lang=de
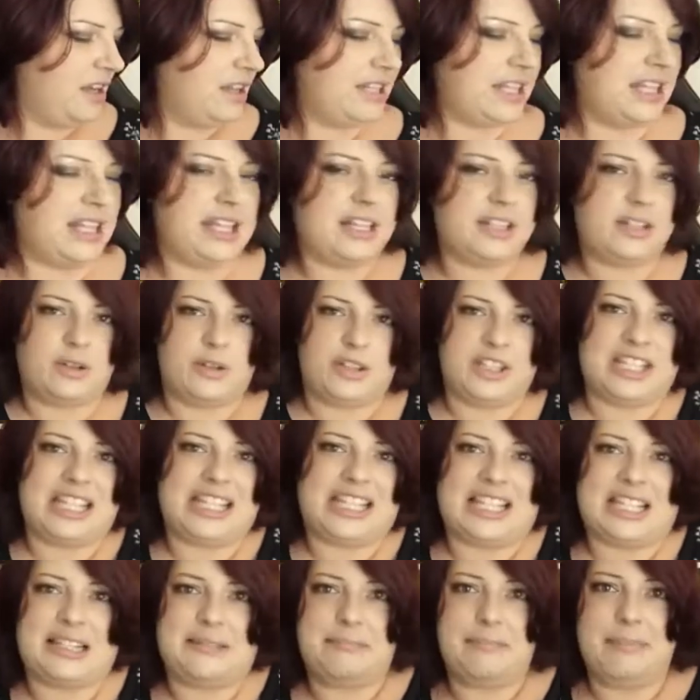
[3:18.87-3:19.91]
Denn ansonsten
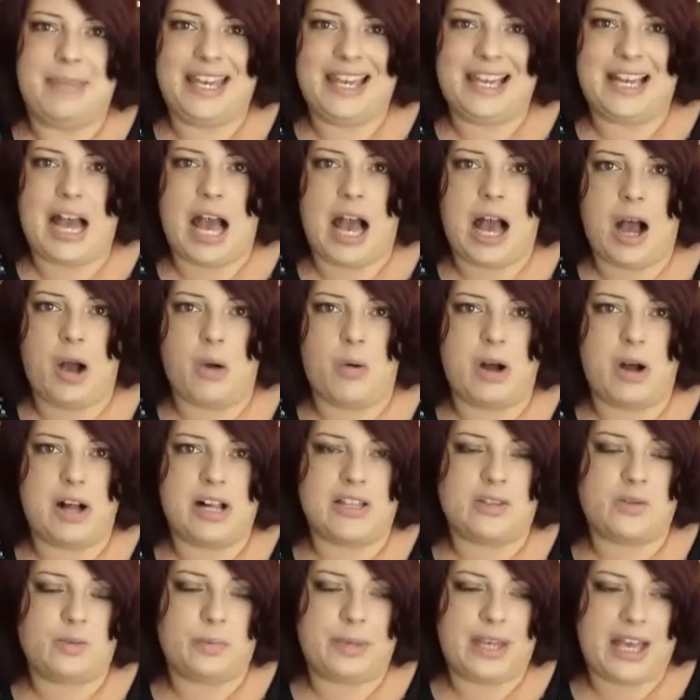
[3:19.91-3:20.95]
ist das mega auer.
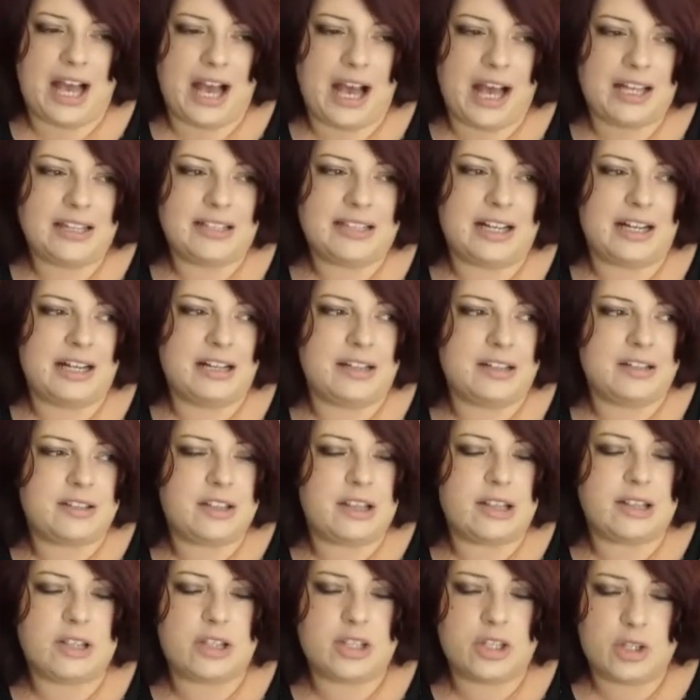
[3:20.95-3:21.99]
Also BH tragen ist
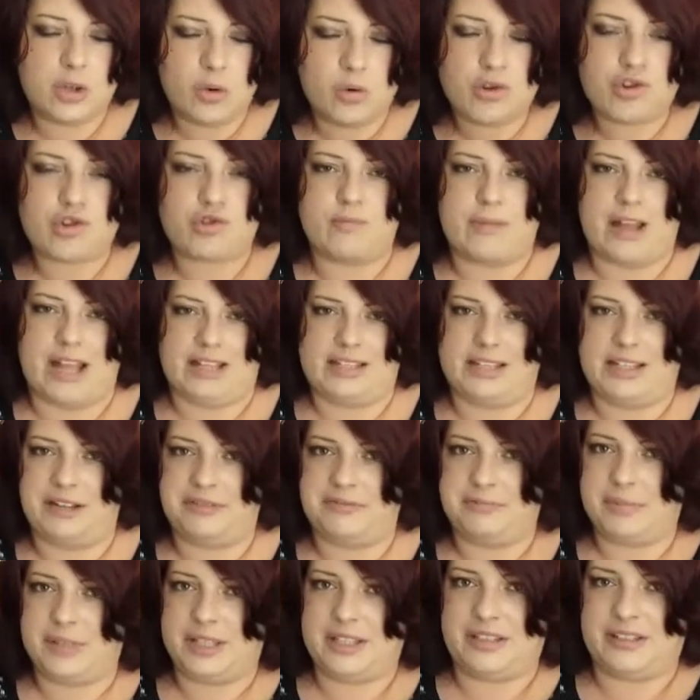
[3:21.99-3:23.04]
so schmerzhaft
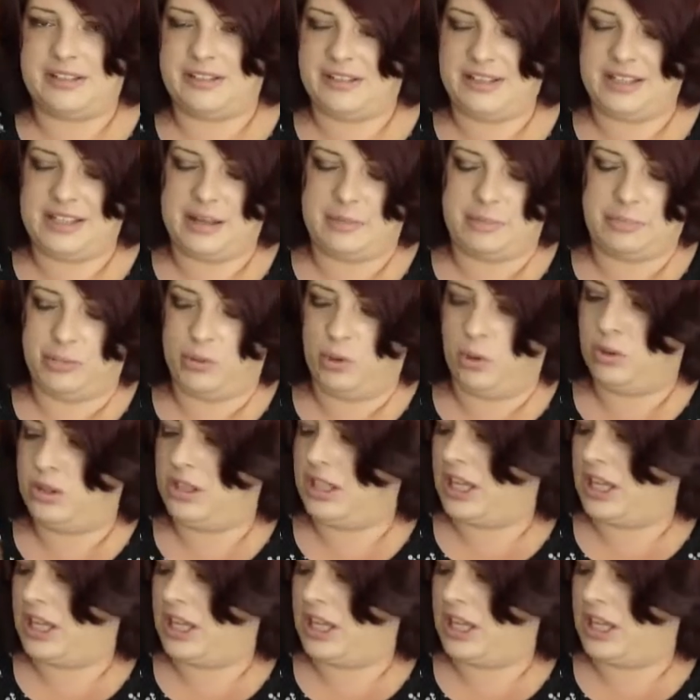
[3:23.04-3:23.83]
mit dieser blöden